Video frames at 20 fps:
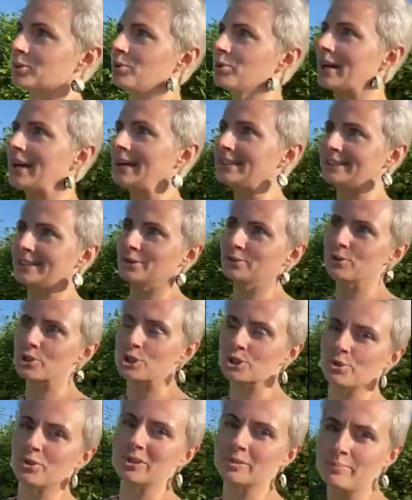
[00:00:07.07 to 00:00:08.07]
э, только и
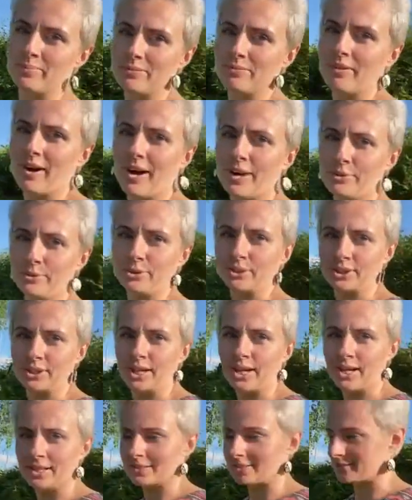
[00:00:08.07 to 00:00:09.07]
делаю, что
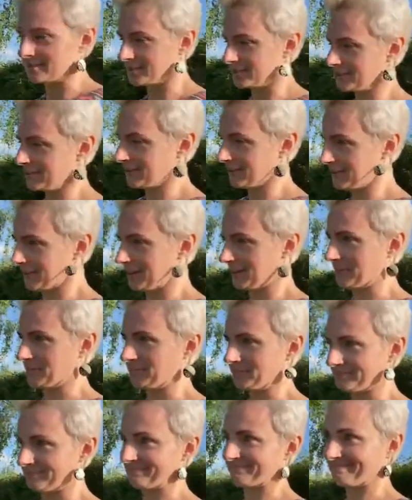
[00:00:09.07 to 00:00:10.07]
отбиваюсь от
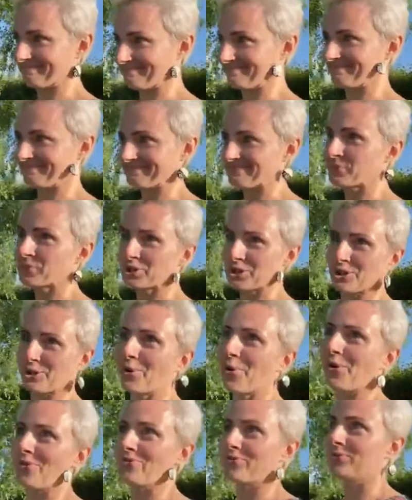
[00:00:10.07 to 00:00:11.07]
э, мужиков.
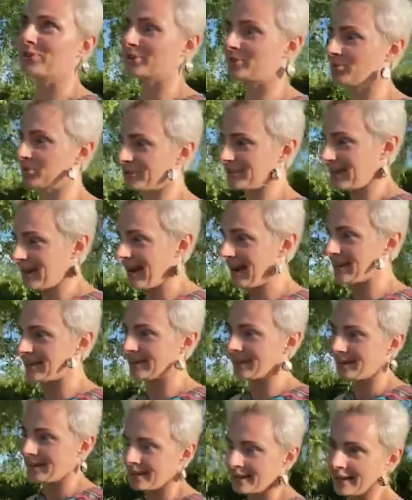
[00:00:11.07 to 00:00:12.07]
мужиков. Вот, вот
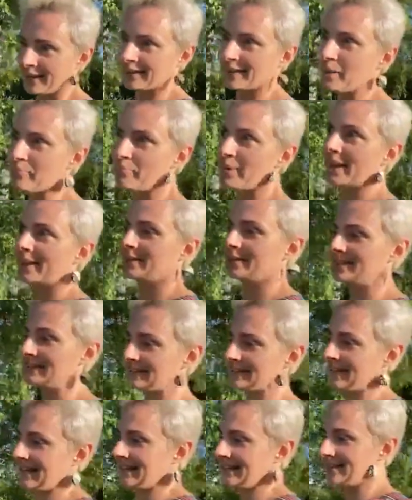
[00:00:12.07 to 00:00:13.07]
реально на
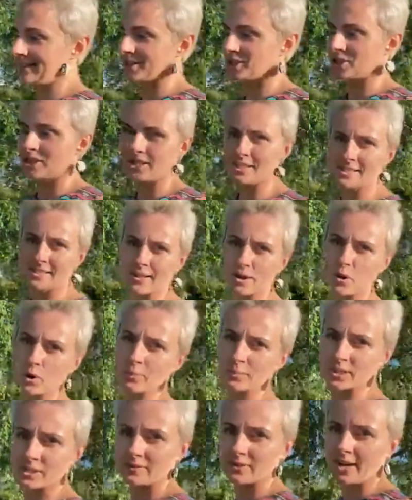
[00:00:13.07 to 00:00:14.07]
пятый день начались
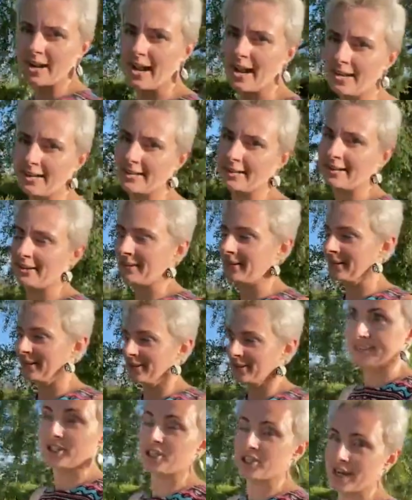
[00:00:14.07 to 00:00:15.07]
знакомства реальные.
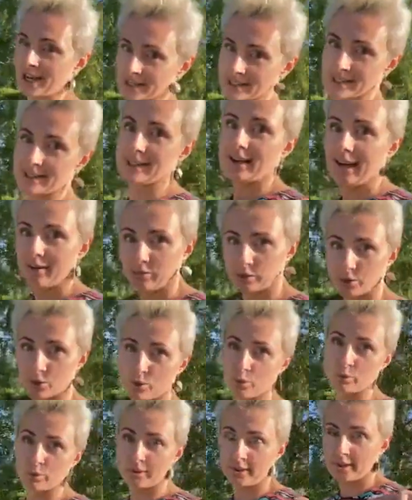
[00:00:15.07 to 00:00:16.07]
Сейчас я
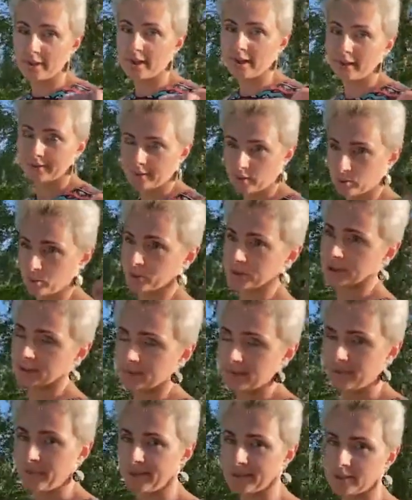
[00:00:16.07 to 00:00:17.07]
вот я на
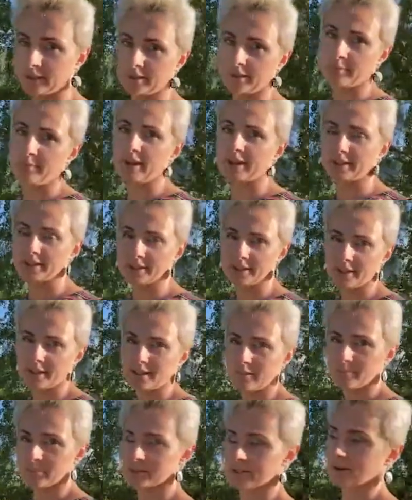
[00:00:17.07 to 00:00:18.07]
курсе, но на пятый, на пятый
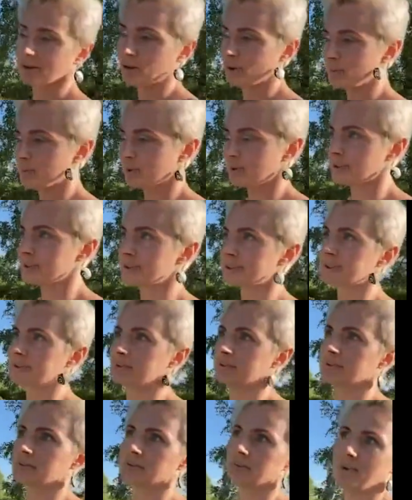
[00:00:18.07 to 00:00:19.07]
день познакомилась
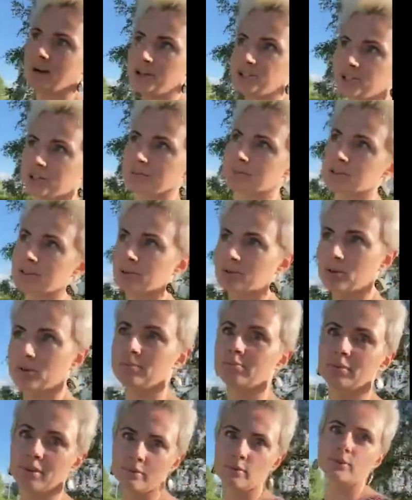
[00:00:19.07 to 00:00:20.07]
с мальчиком, с
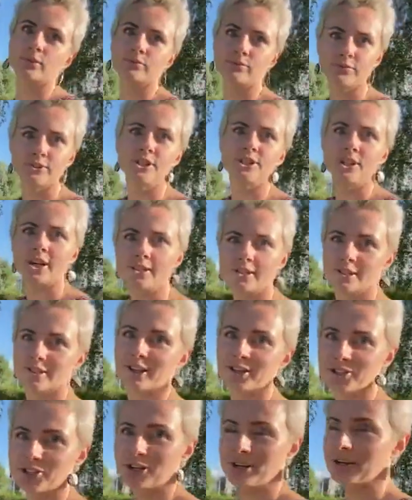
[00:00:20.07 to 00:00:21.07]
которым мы вот
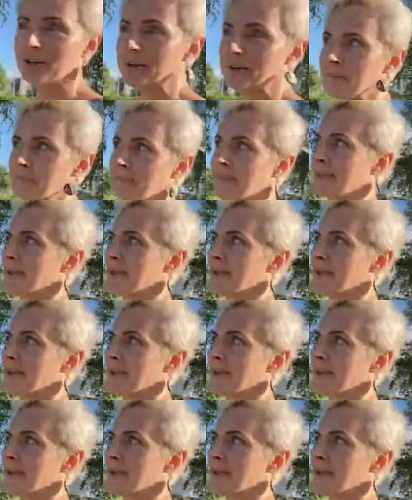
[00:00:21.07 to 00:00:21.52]
встречаться начали.